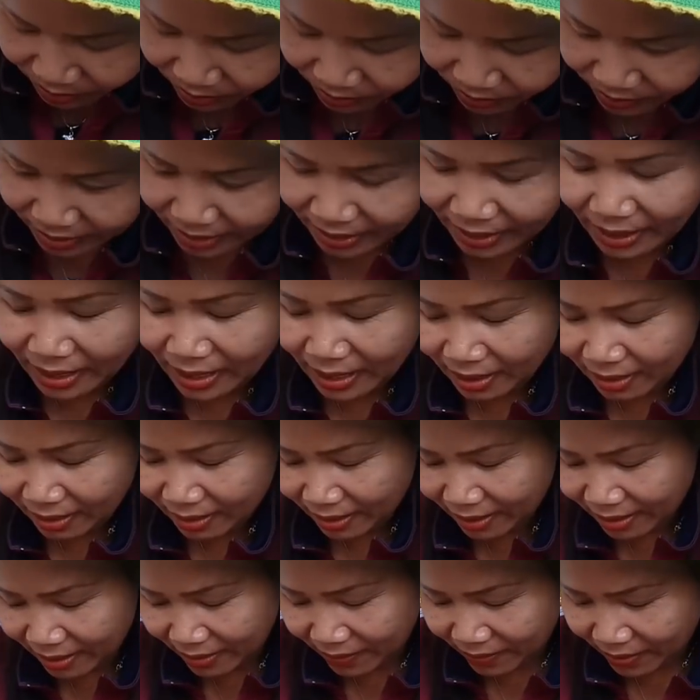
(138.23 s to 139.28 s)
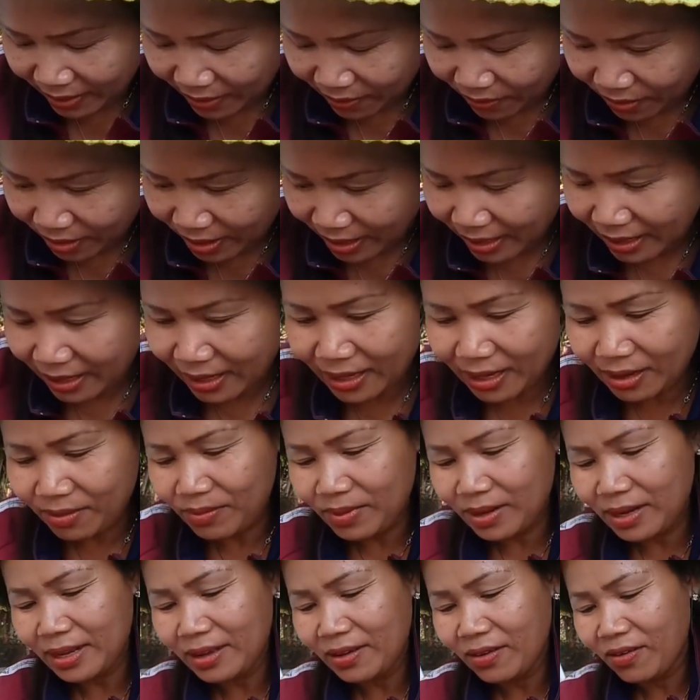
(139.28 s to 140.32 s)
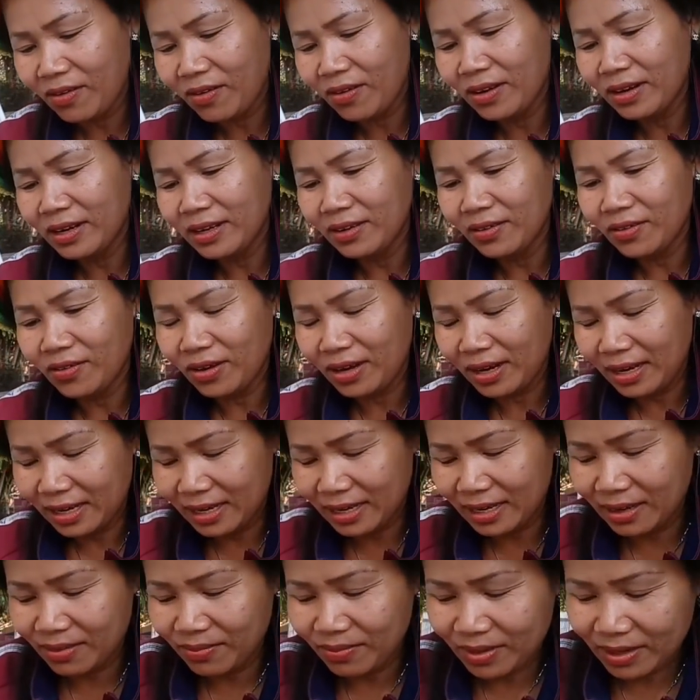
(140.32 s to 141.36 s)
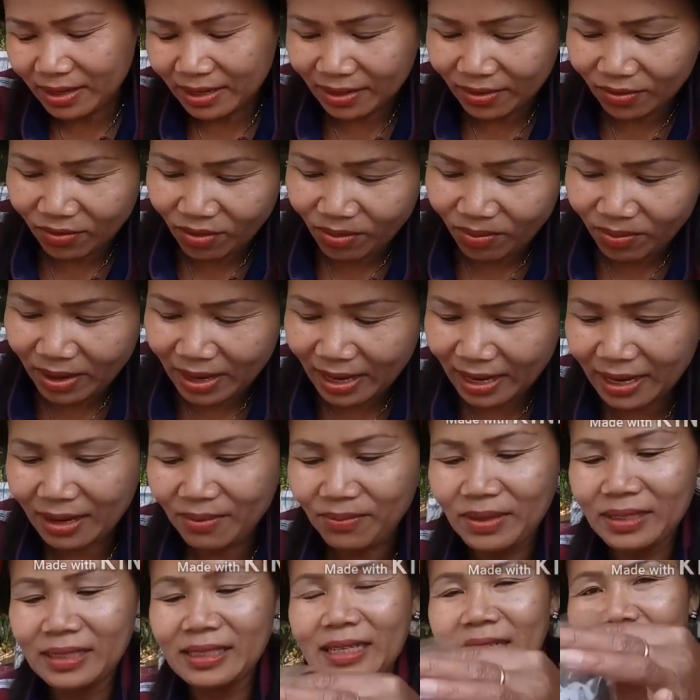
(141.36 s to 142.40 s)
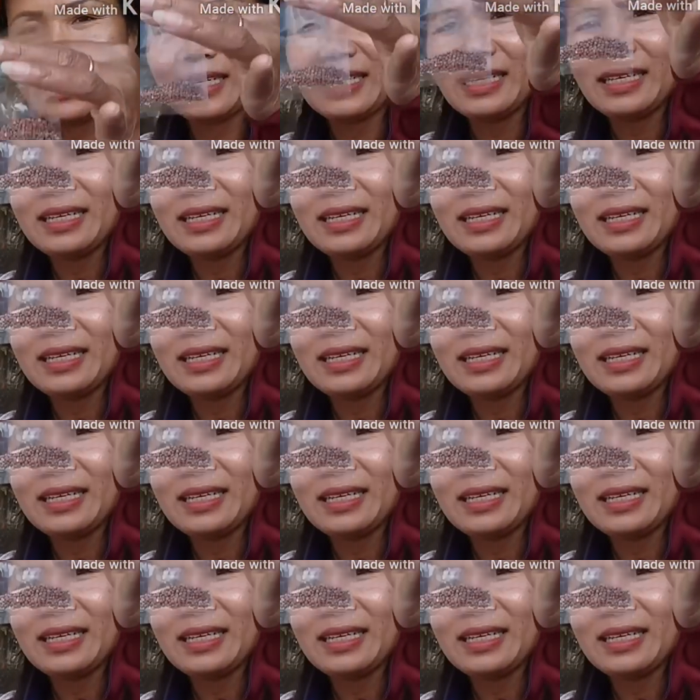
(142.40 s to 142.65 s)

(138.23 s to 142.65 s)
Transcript: ถูก อย่างนี้ก็คือว่าคนละครึ่งไปเลยหอหนึ่งคนละครึ่งไปเลยรวมกัน แล้วมันจะ